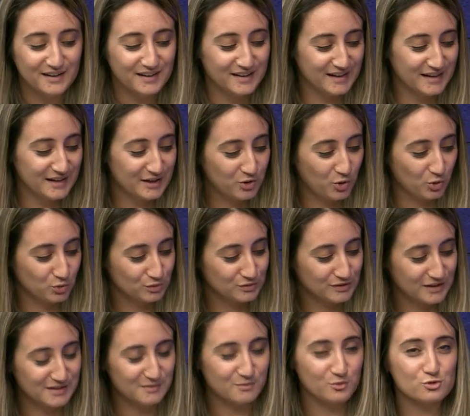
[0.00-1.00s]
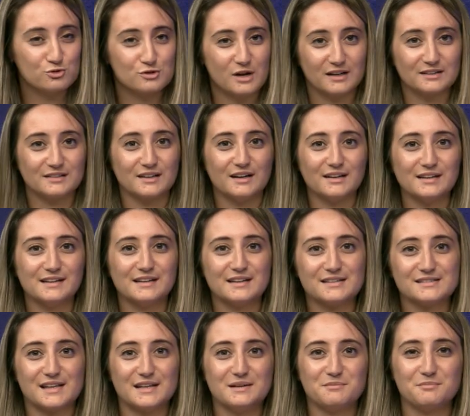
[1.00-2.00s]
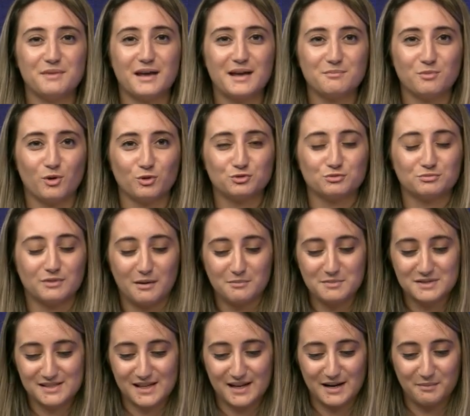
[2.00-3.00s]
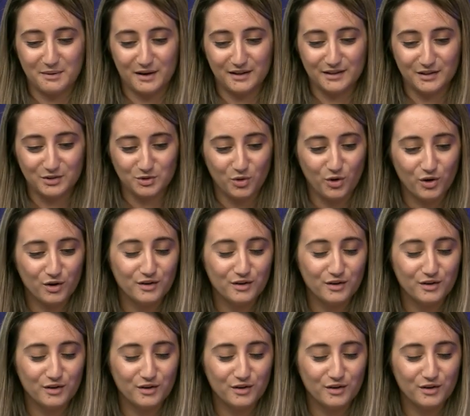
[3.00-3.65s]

Ee, konuklarım uzakta. Yine Selim Bey Bodrum'dan bizlere bağlanıyor.